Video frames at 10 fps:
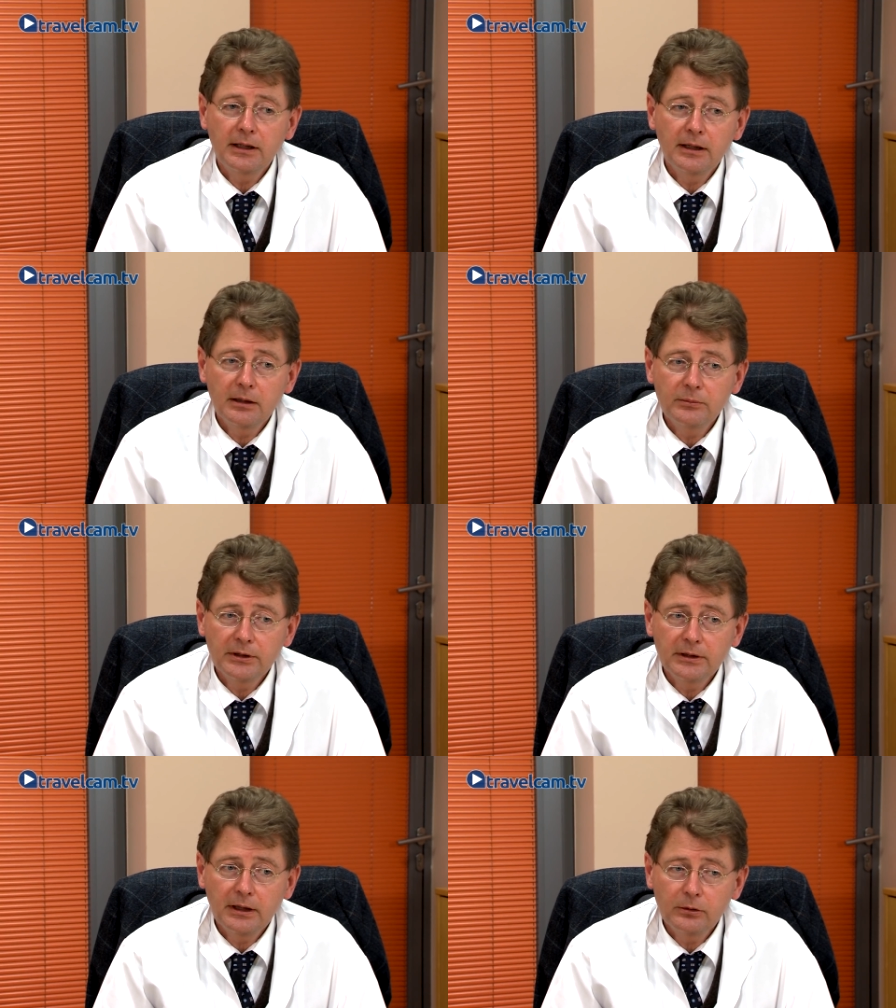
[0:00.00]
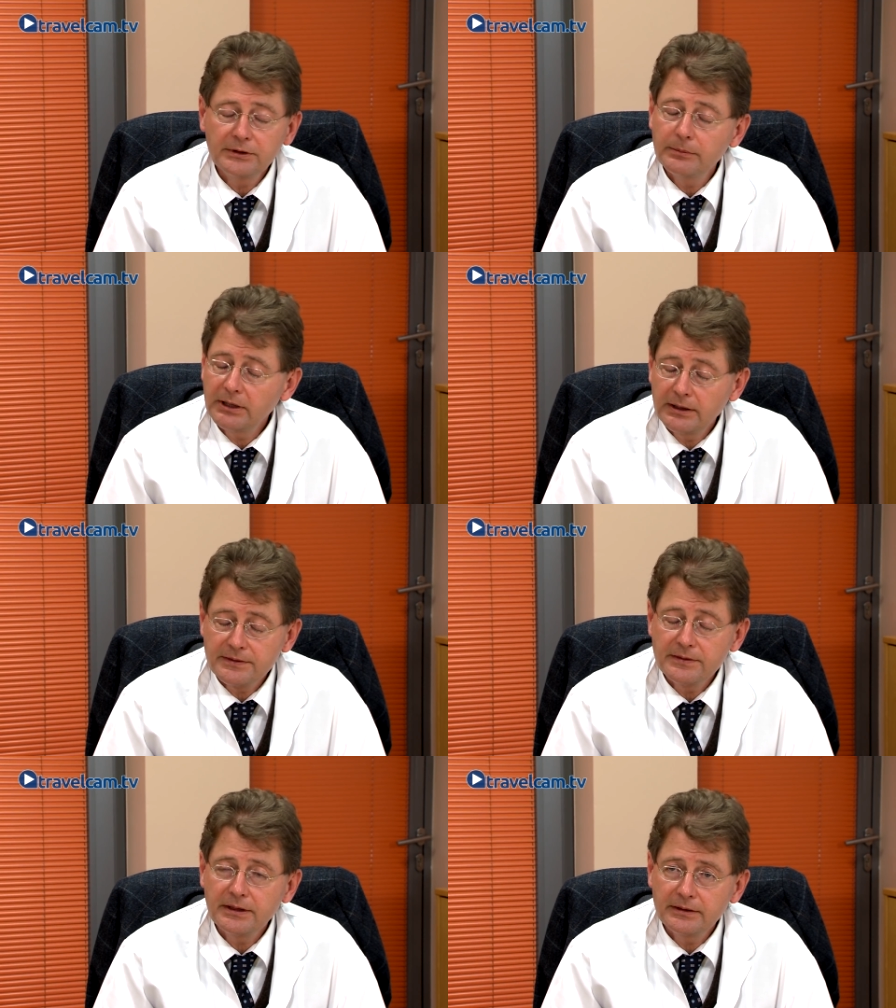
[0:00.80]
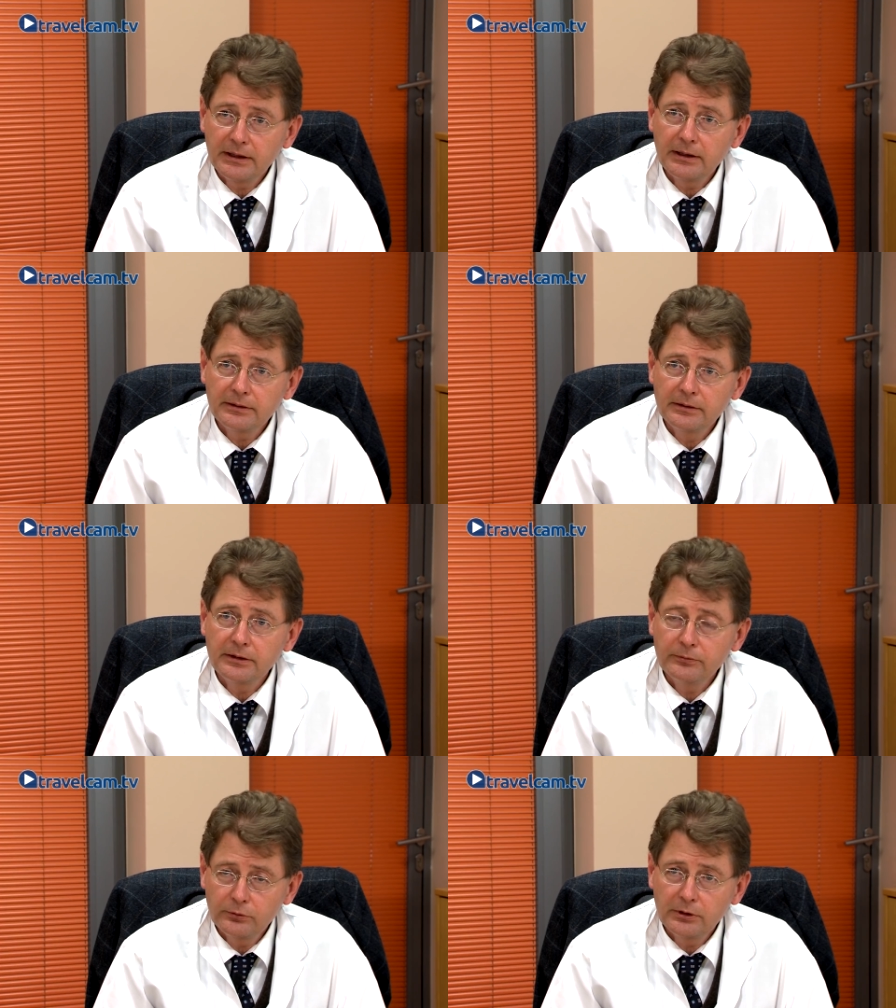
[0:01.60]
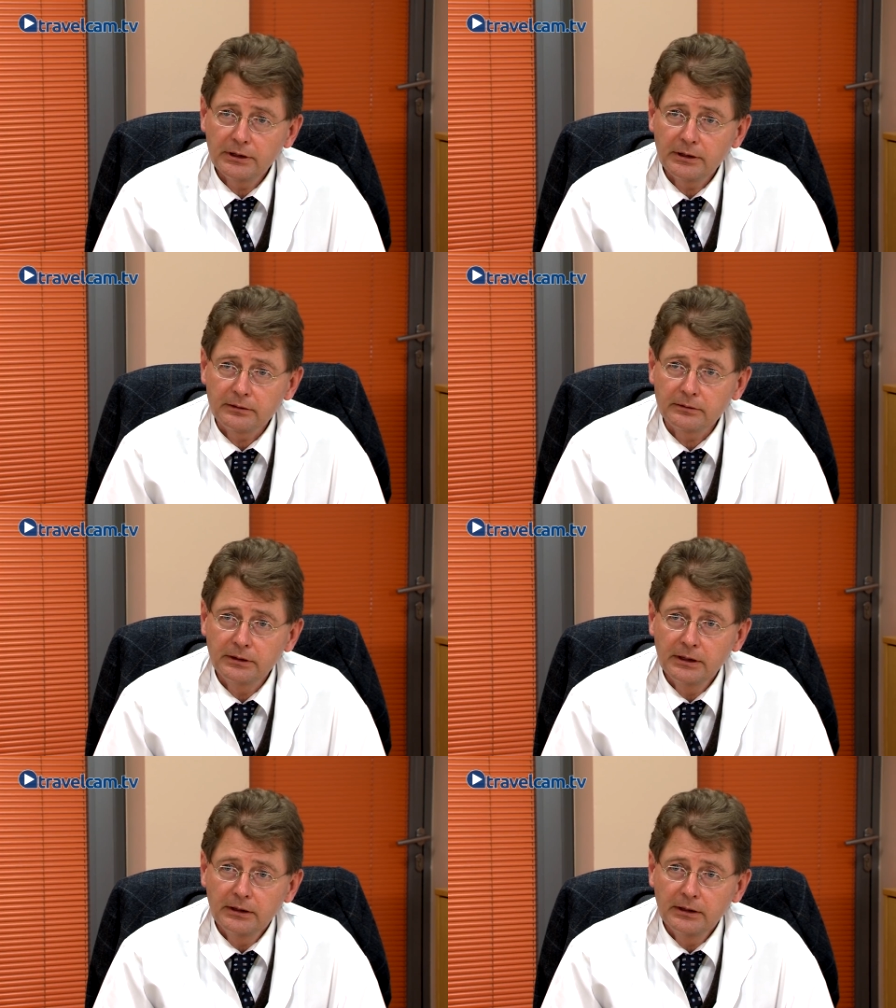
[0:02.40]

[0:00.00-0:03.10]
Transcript: aber auf der Basis der Daten, die vorlagen.